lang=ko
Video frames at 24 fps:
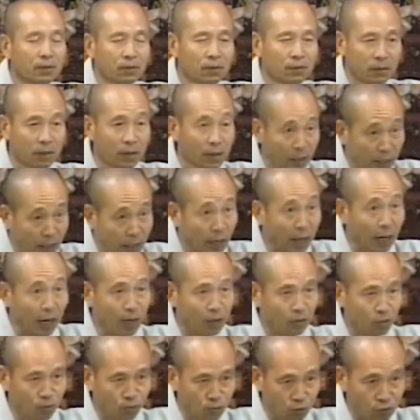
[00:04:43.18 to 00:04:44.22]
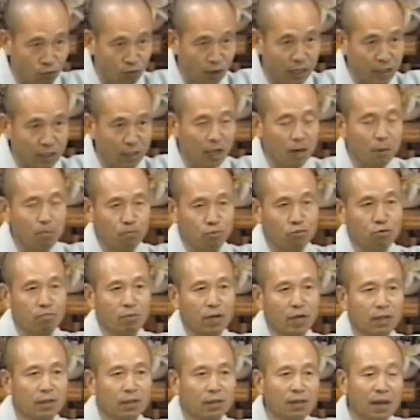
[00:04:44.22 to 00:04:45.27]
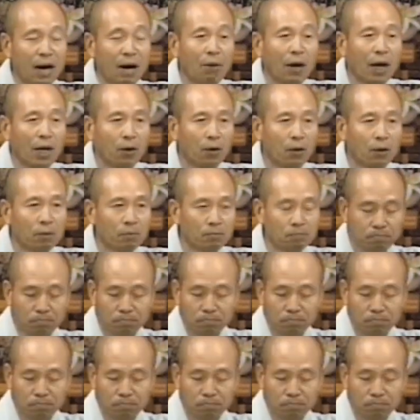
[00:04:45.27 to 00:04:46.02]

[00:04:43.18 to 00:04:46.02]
그렇게 해야 두 가지가 분명히 나와요.